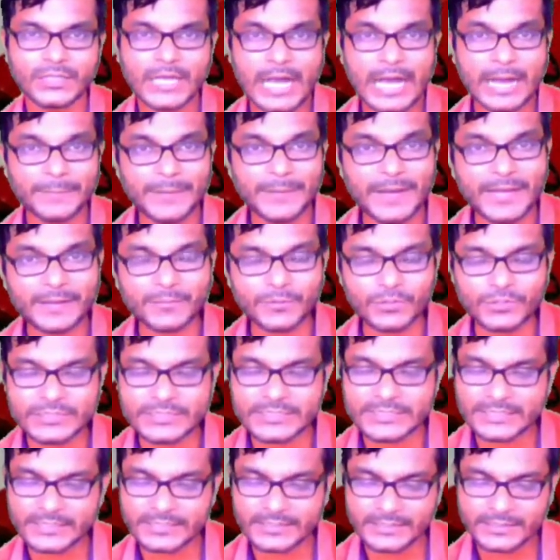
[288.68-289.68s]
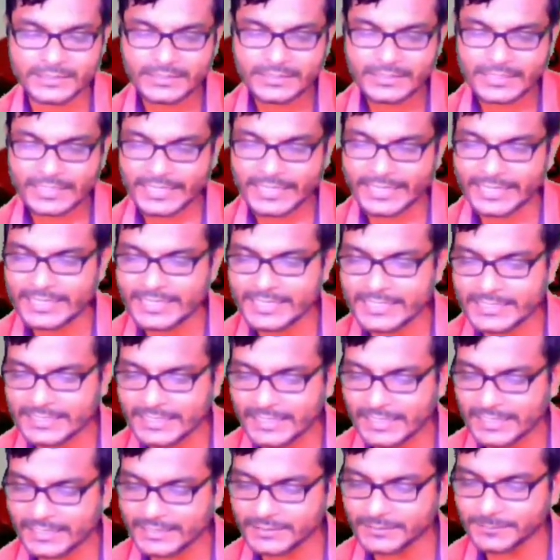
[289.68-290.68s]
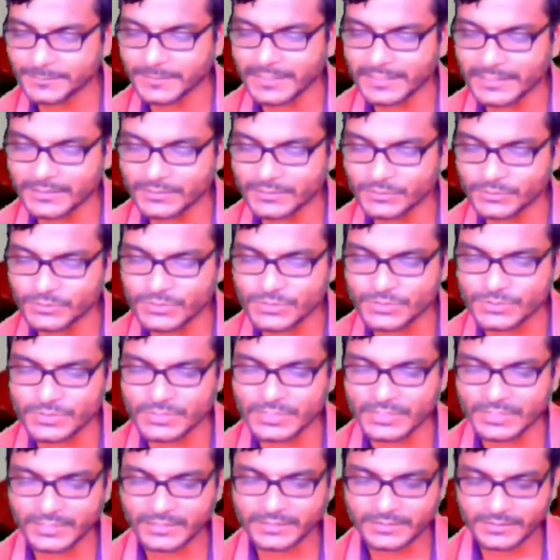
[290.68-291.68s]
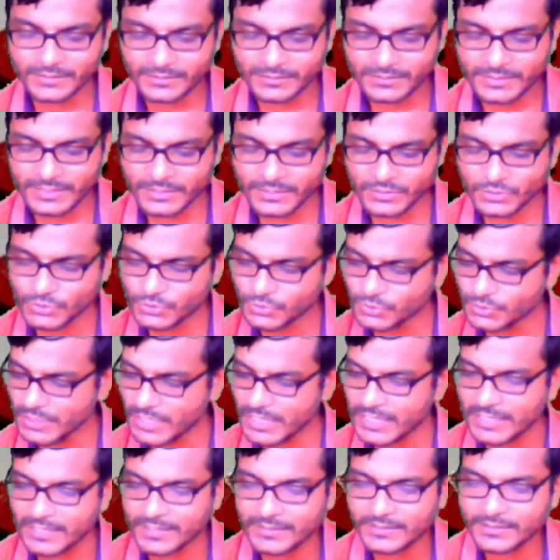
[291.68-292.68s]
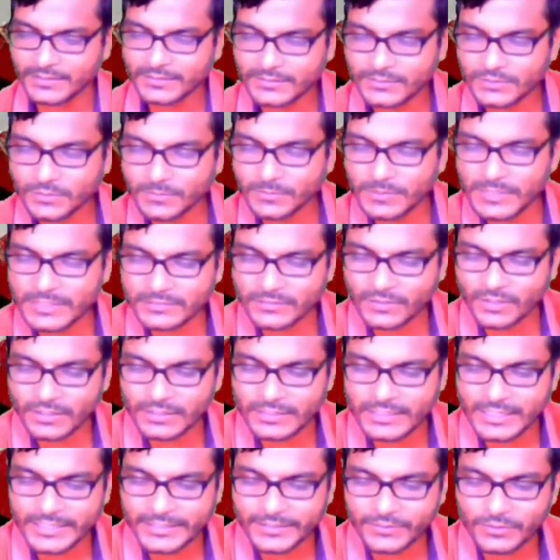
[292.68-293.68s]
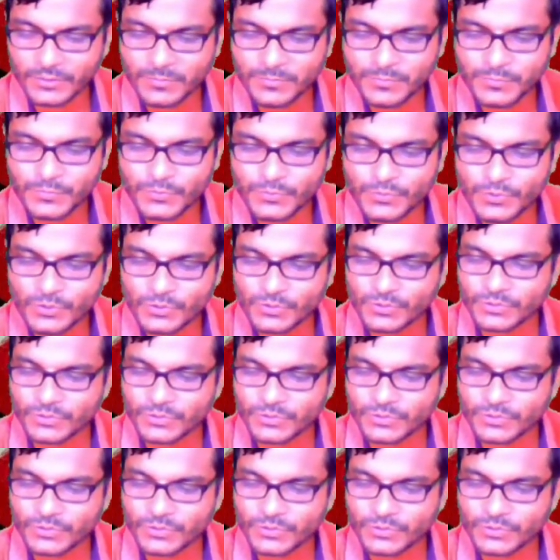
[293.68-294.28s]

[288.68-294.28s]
আবার বলছি এই কার্ড বানানোর জন্যে কিচ্ছু না তোমার দরকার এরকম পুরনো